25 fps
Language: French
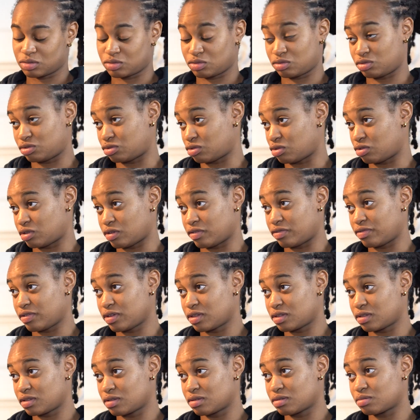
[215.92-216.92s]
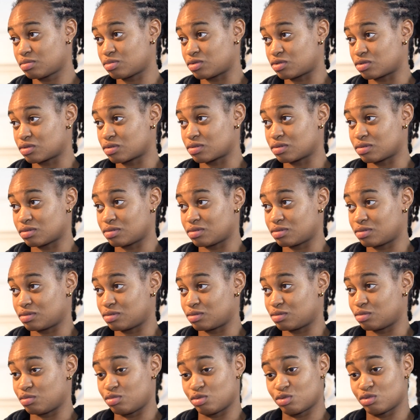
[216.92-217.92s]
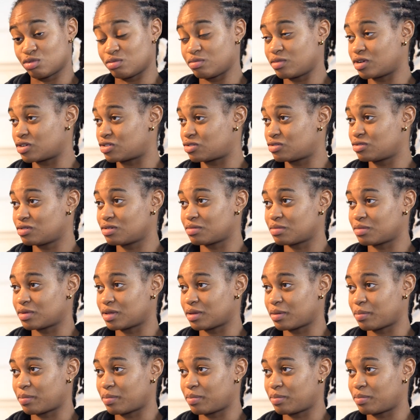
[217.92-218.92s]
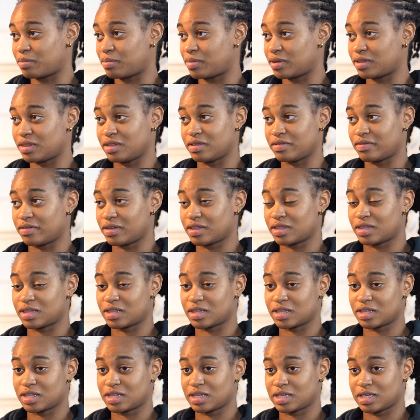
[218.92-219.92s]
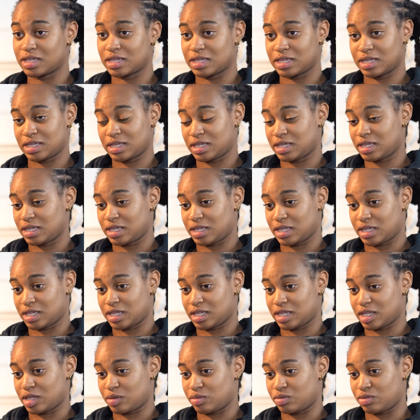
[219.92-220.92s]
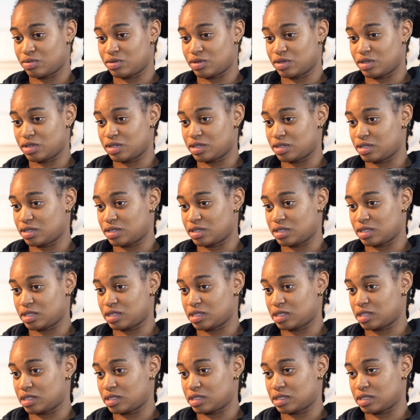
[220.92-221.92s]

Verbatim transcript: sans défaite, parce mhm. que beaucoup de matchs nuls, mais pas de défaite. Et puis,